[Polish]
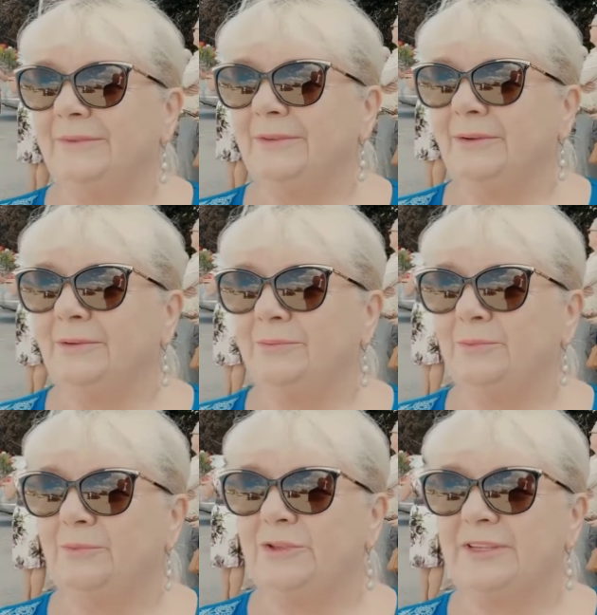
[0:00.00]
no,
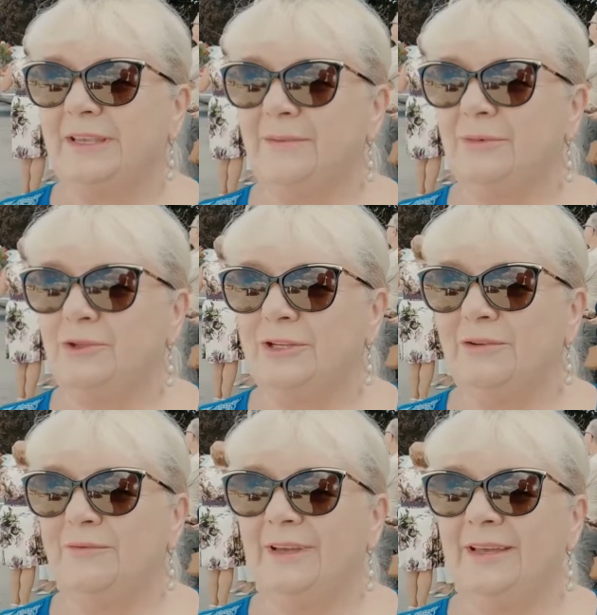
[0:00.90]
wszystkie
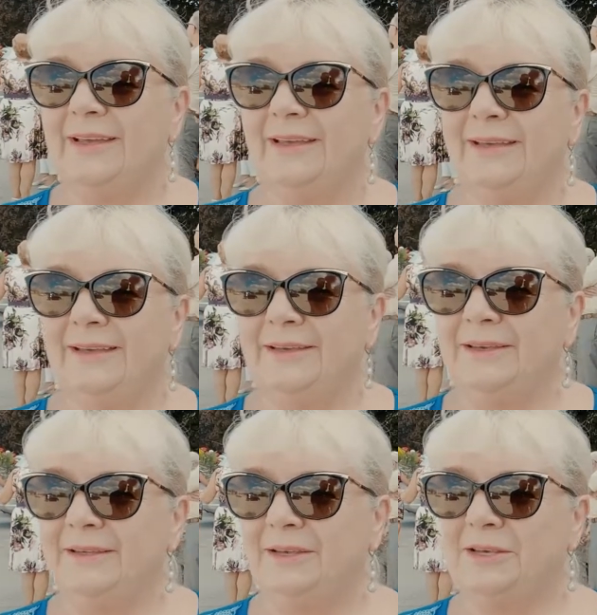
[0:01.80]
możliwe
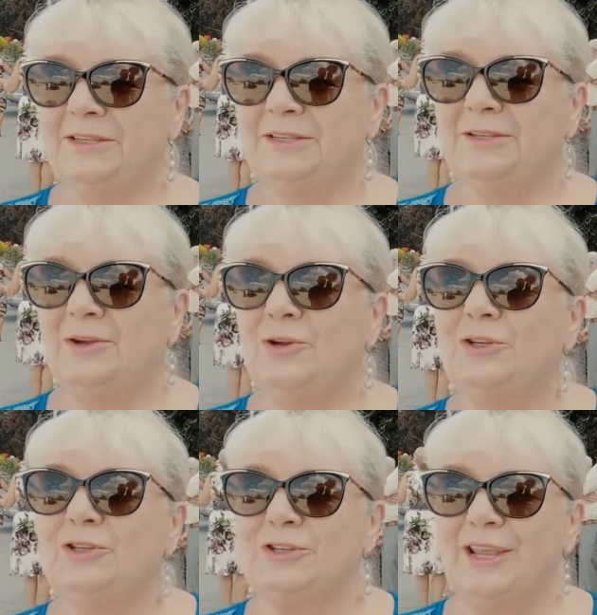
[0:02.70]
y,
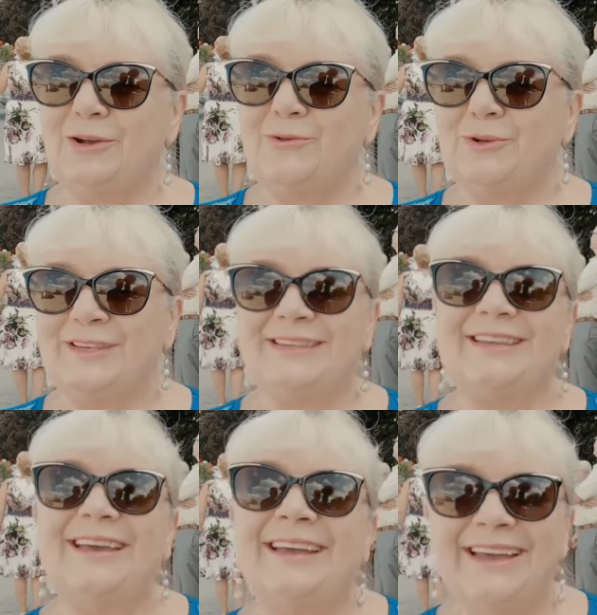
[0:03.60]
historyczne kursy
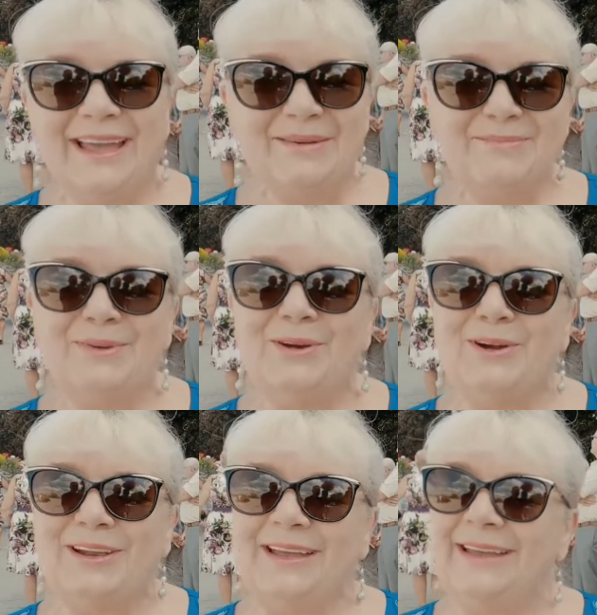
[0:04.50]

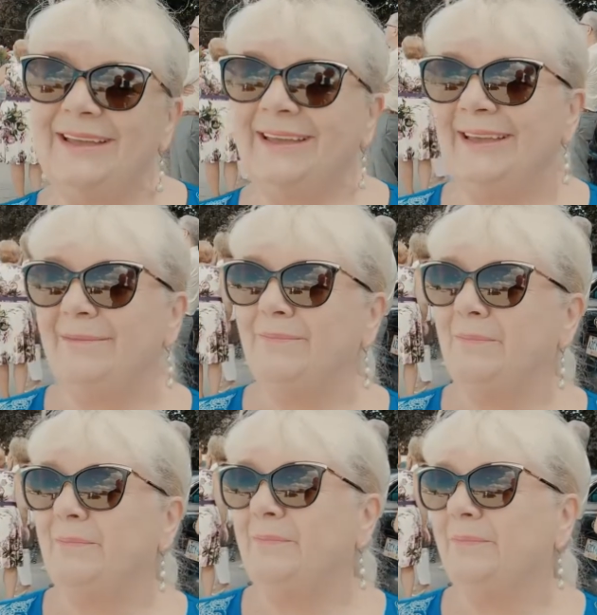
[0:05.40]
biorę. Y,
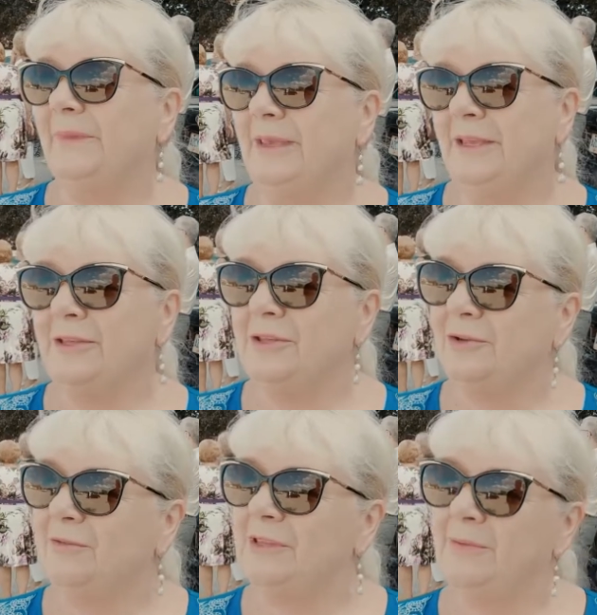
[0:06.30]
kiedy się
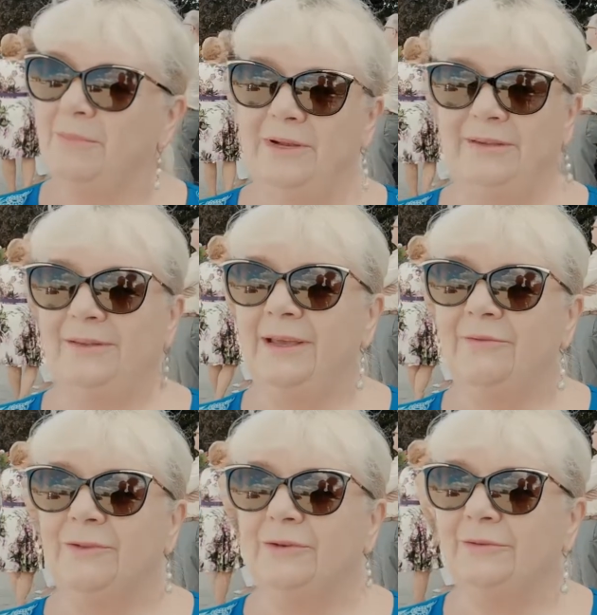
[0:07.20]
dowiedziałam? Bardzo
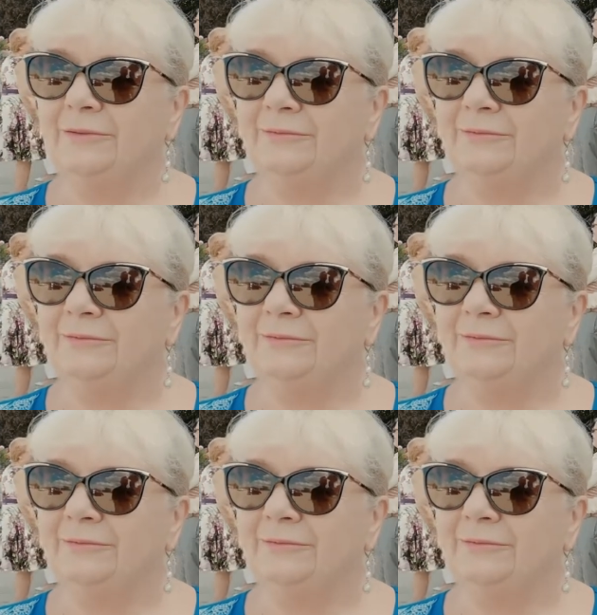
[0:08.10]
dawno.